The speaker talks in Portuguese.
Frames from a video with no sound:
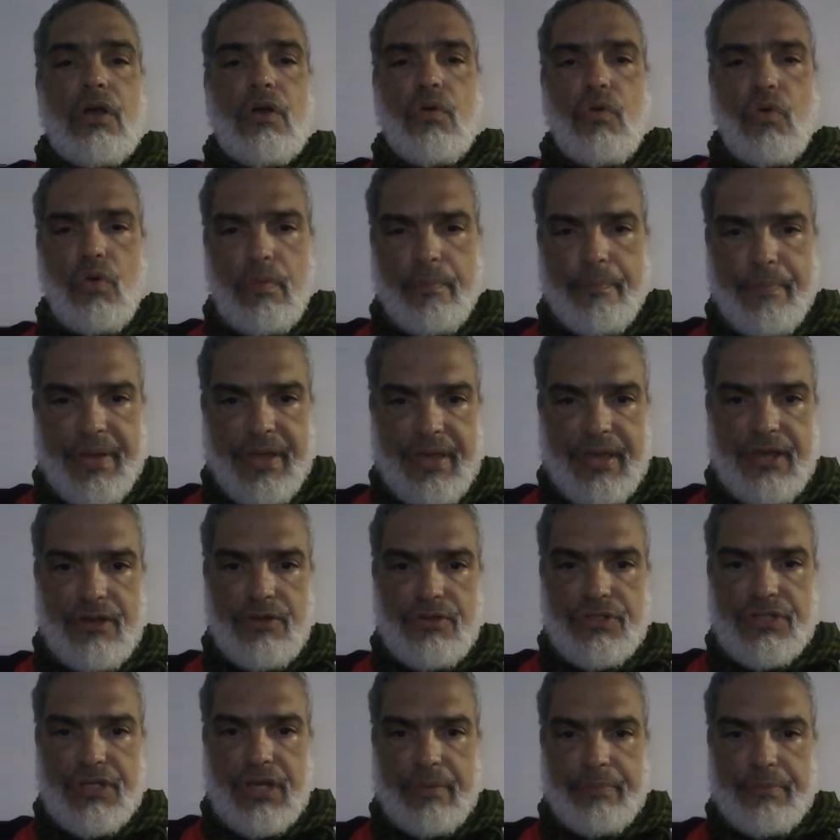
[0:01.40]

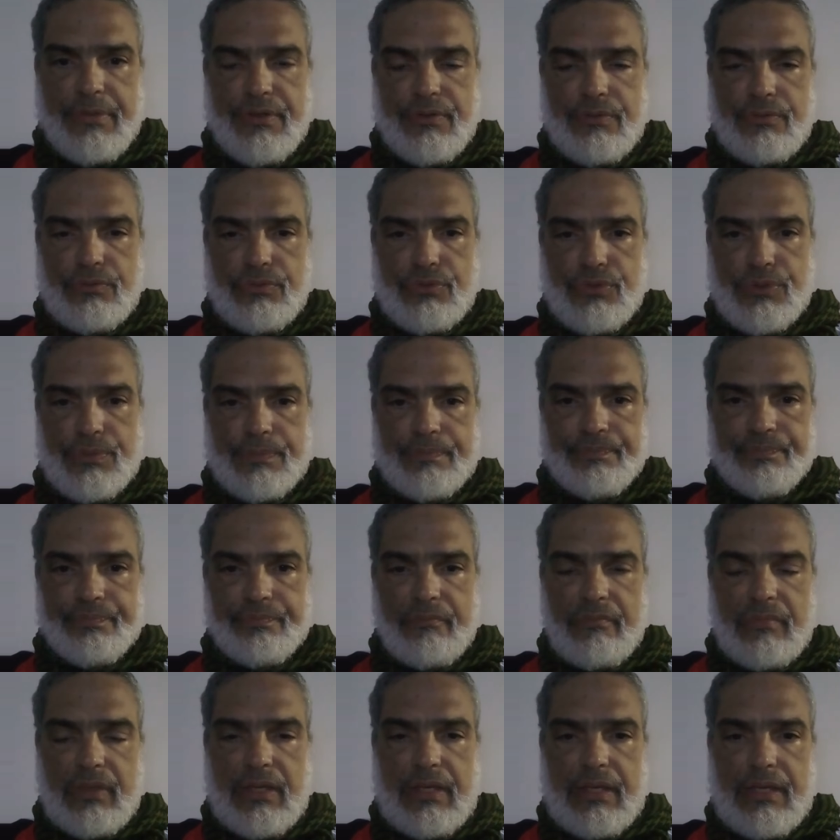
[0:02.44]
Companheiros e amigos,
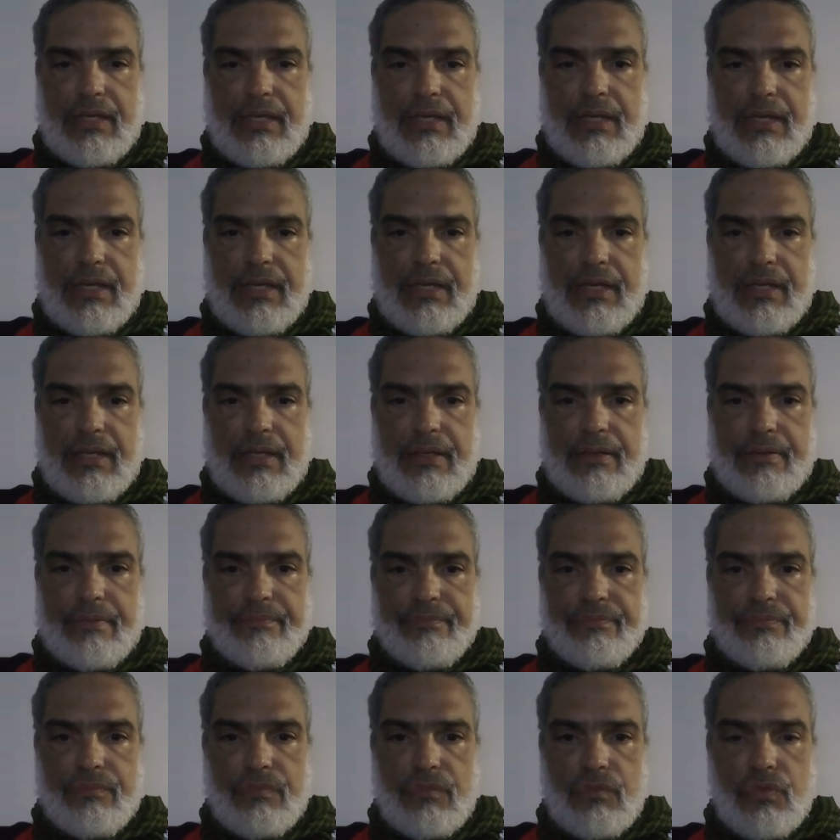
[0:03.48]
é,
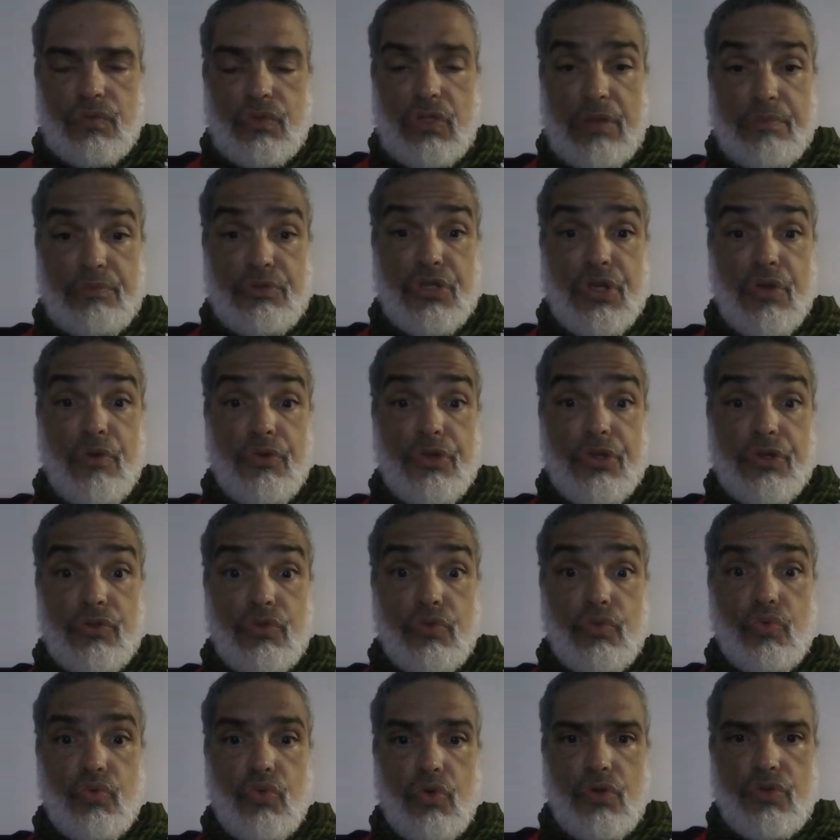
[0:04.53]
estamos
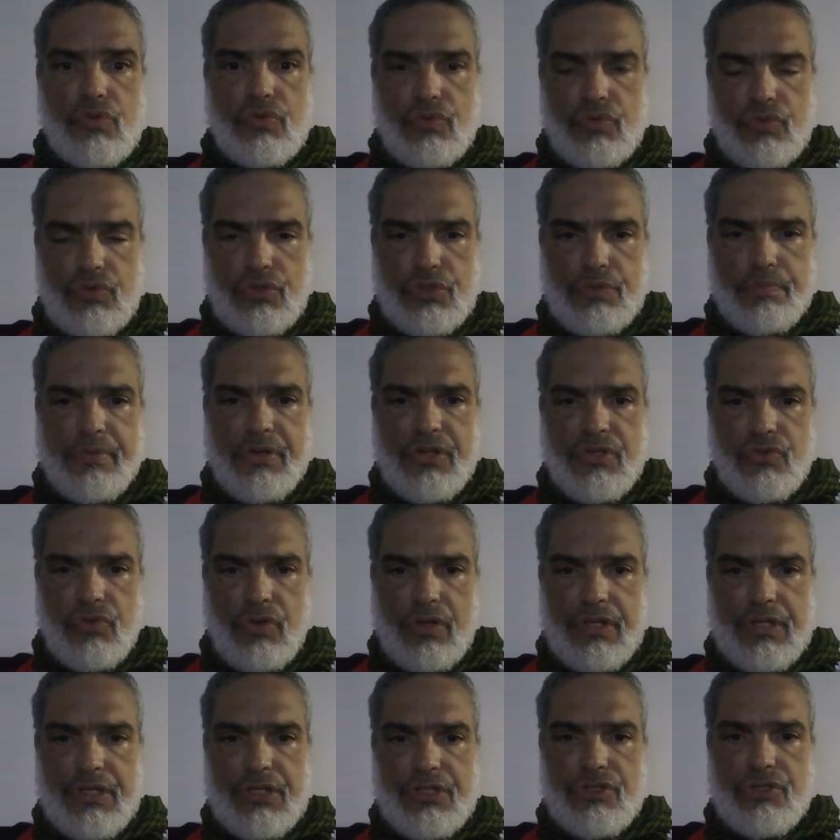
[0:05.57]
reunindo todos os
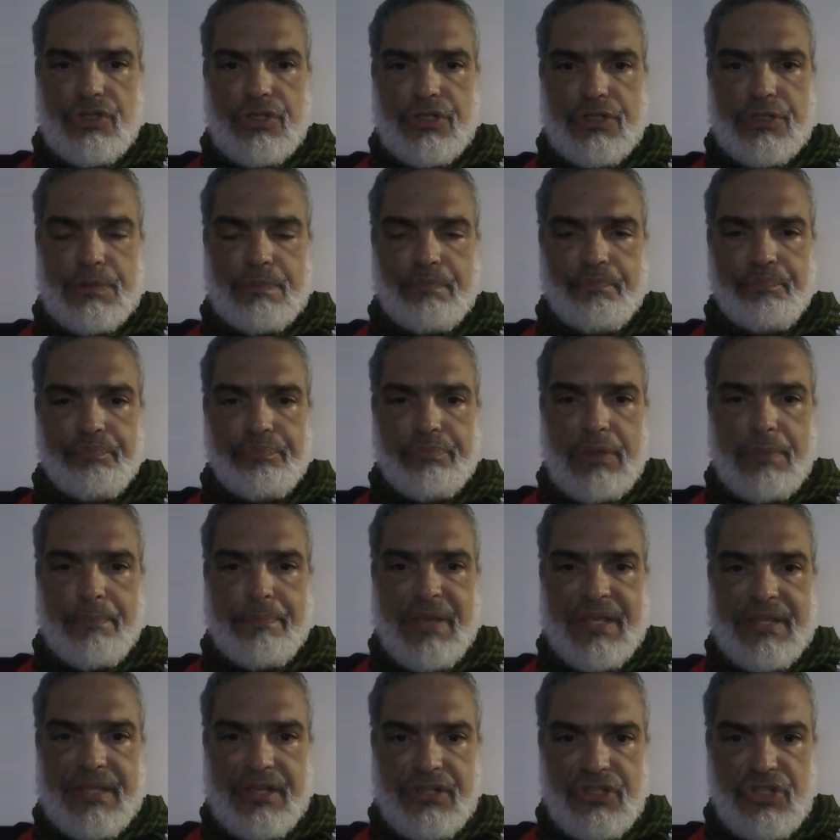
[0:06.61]
brisolistas,
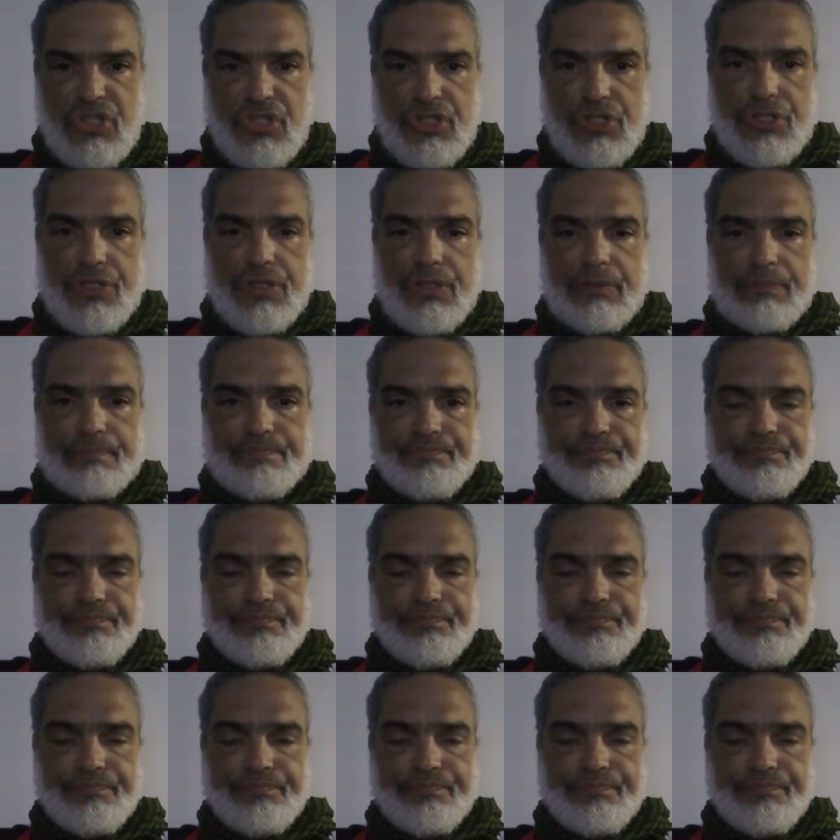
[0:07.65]
pedetistas,